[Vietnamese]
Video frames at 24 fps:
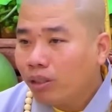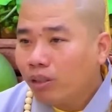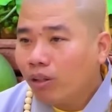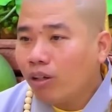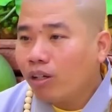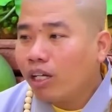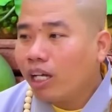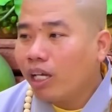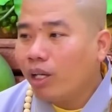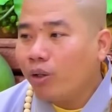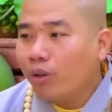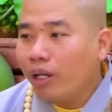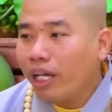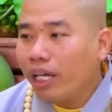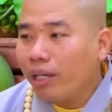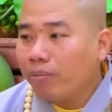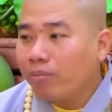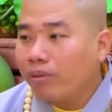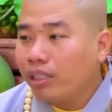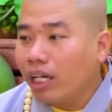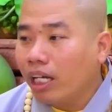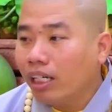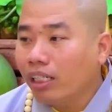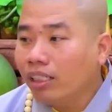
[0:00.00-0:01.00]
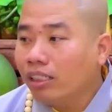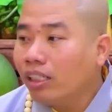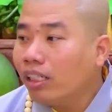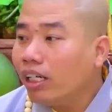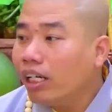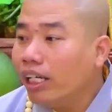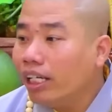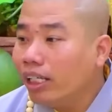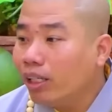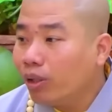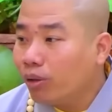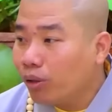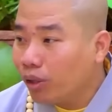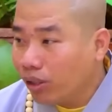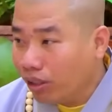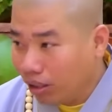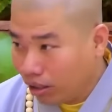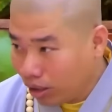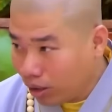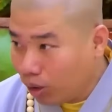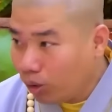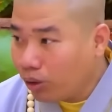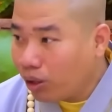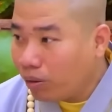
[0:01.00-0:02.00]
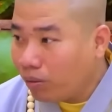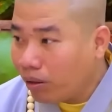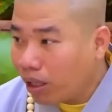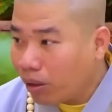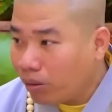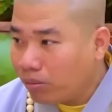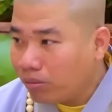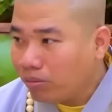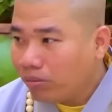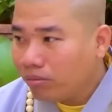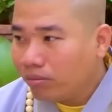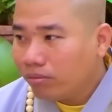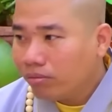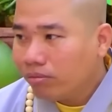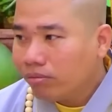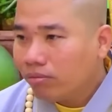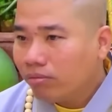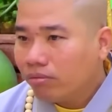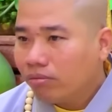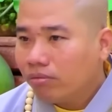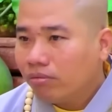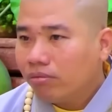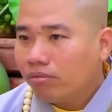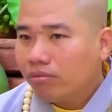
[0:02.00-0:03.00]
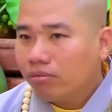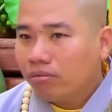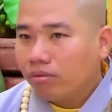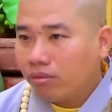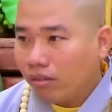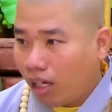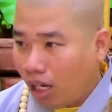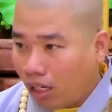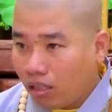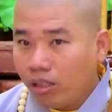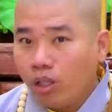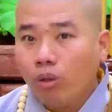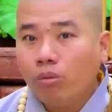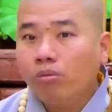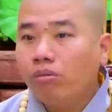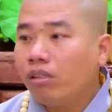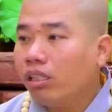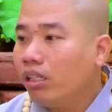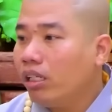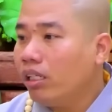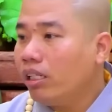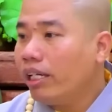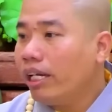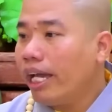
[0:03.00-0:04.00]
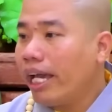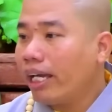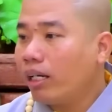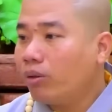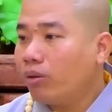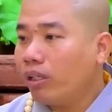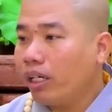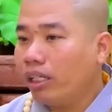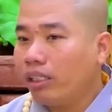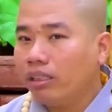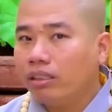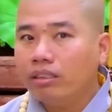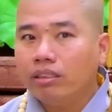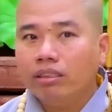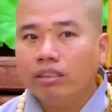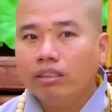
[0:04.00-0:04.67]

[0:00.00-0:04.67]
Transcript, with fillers: Nó kêu em chữ nó đi rồi được luôn, đúng không? Ừ đúng rồi, y gan luôn anh.